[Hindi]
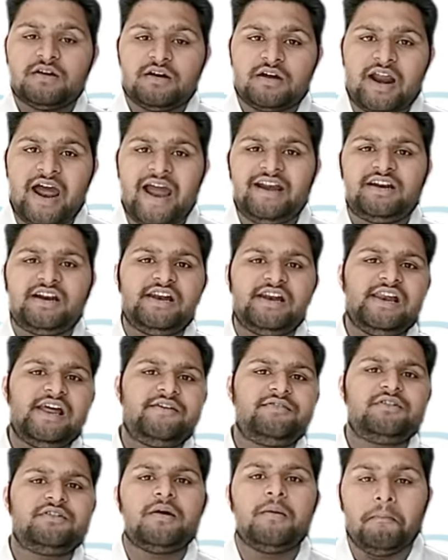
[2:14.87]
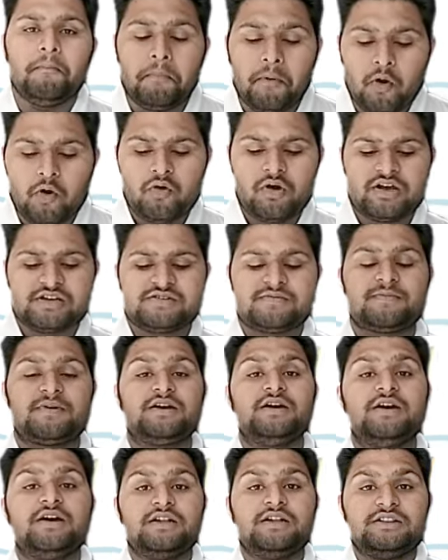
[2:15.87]
राइट एंड लेफ्ट ब्रोंकस में
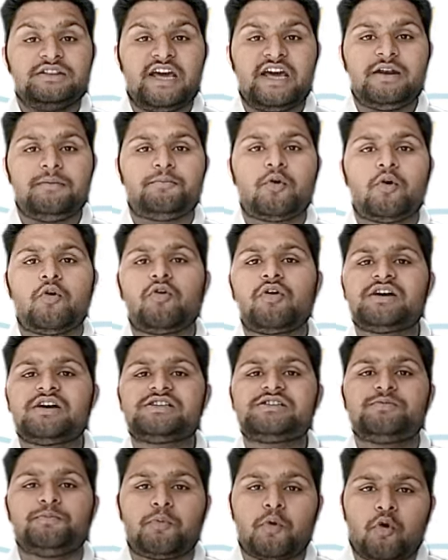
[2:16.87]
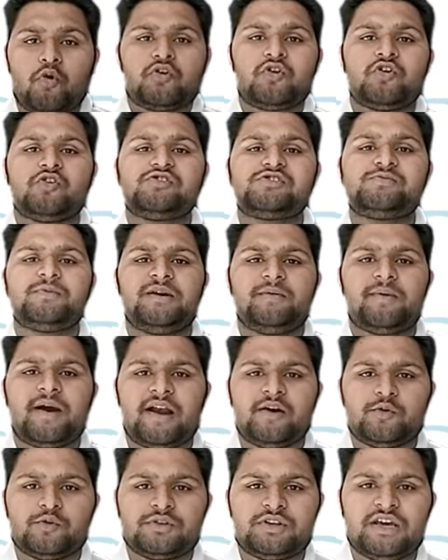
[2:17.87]
देन ब्रोंकस ब्रोंक्यूल्स में
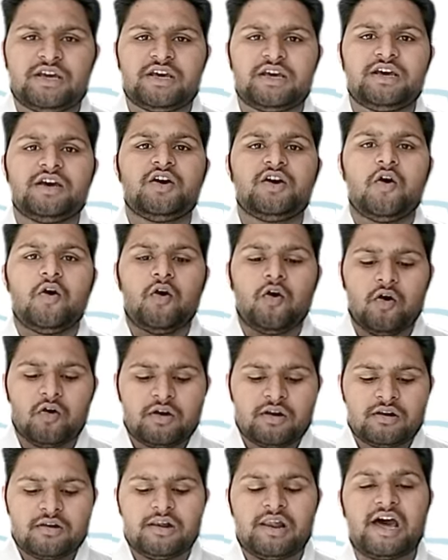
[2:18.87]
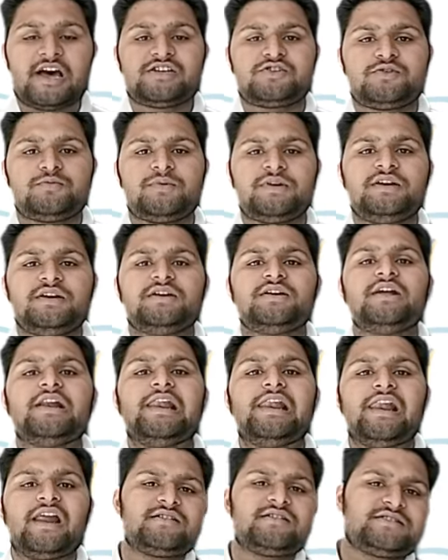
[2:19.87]
डिवाइड होते हैं और लास्ट में
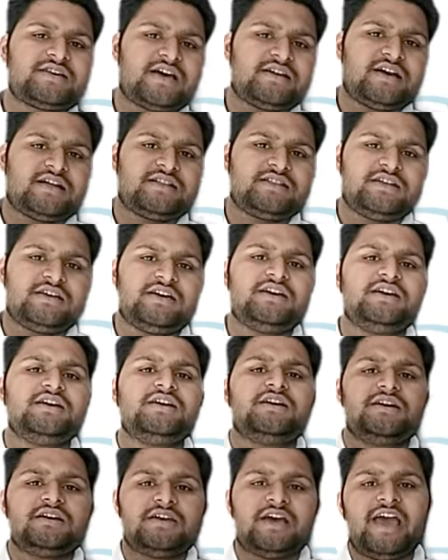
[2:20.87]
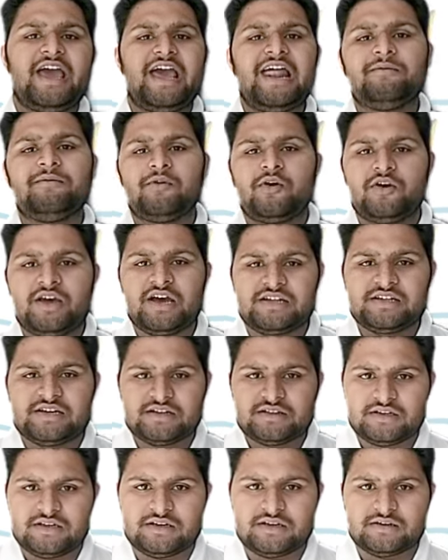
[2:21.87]
लंग्स आ जाते हैं या एलवलोई आ
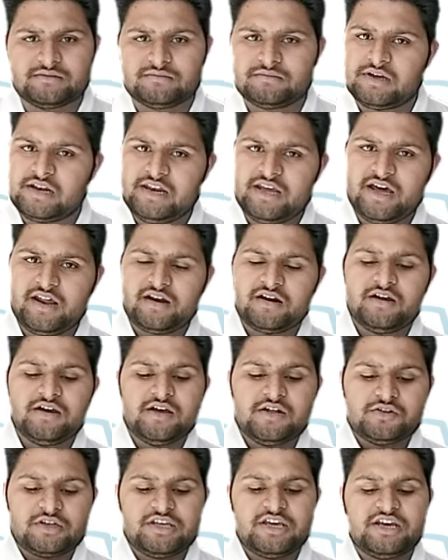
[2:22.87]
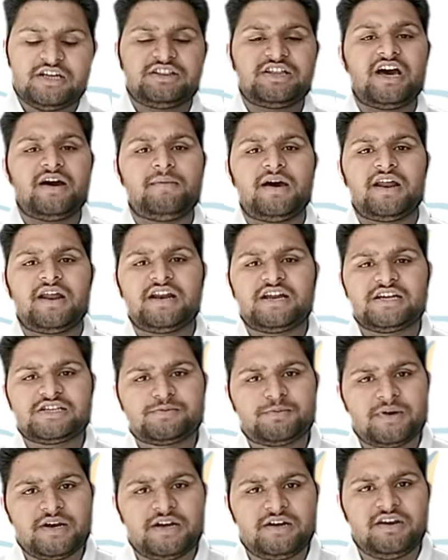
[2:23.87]
जाती हैं क्लियर तो ये था हमारा
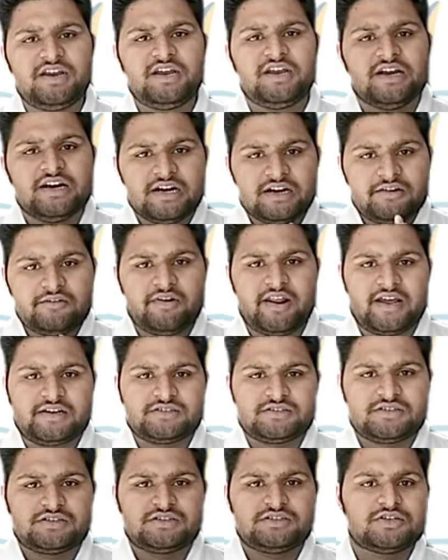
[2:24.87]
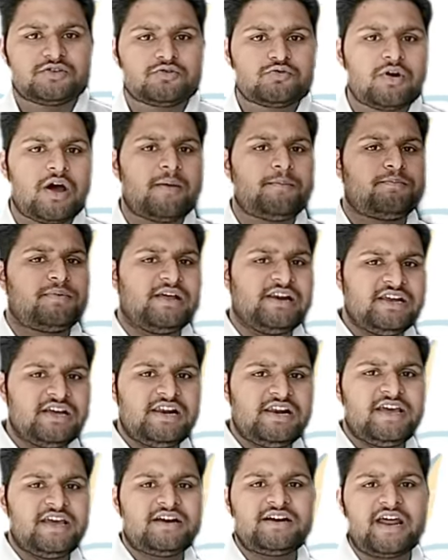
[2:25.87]
रेस्पिरेटरी ट्रैक्ट जिसको आप
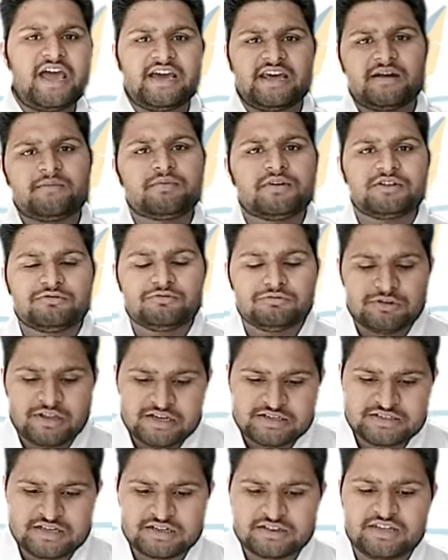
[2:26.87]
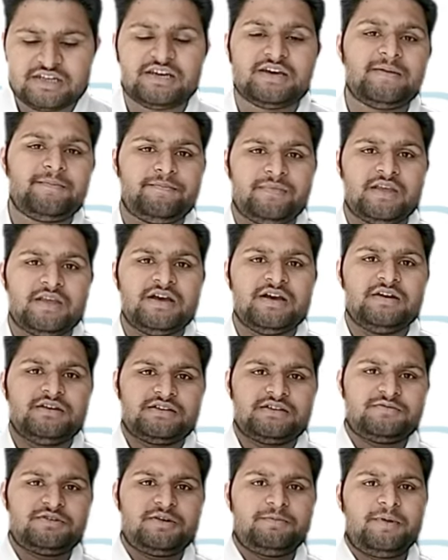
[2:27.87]
क्लियरली एक डायग्राम के थ्रू देख सकते हैं
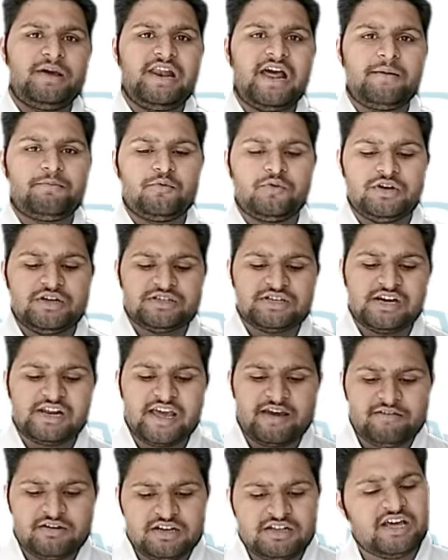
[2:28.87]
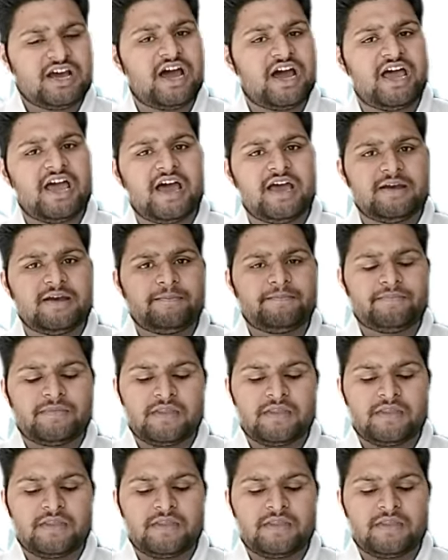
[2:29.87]
सबसे पहले आपको नेजल कैविटी दिखाया है